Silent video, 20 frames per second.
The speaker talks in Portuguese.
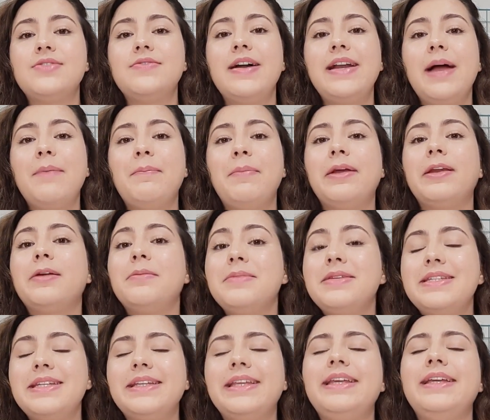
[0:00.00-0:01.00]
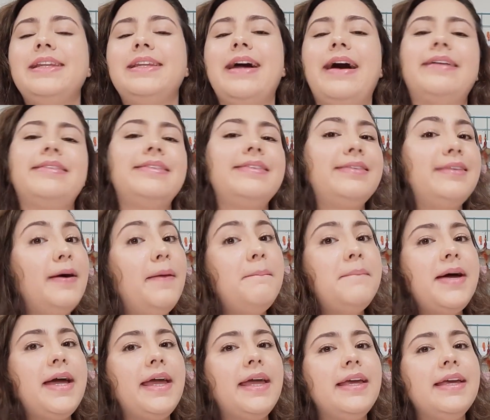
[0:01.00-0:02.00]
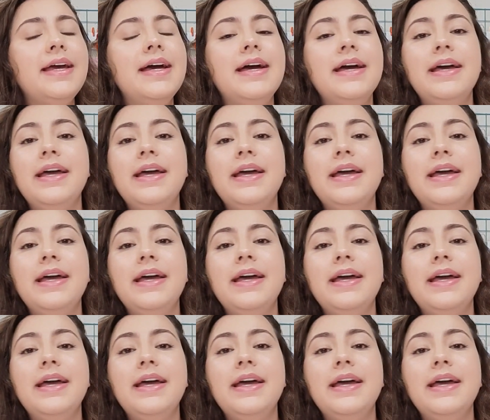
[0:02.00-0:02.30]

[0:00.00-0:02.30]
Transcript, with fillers: Vale a pena me seguir lá também